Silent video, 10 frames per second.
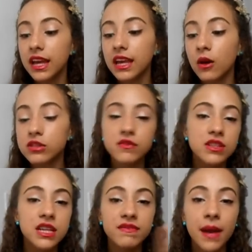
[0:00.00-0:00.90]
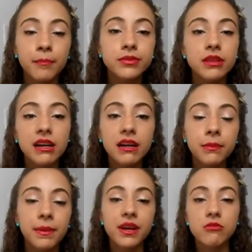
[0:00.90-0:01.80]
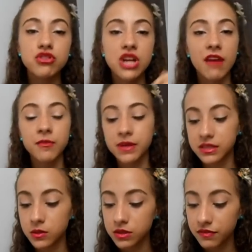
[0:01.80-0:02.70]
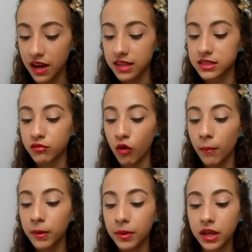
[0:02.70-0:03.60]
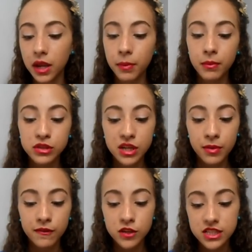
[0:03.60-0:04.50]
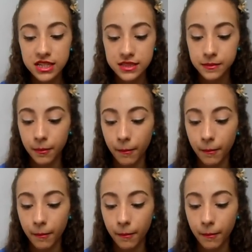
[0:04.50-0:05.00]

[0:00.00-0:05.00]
E onde você vai pulando, pegando chave e passando de fase. Vou abrir aqui pra mostrar pra vocês.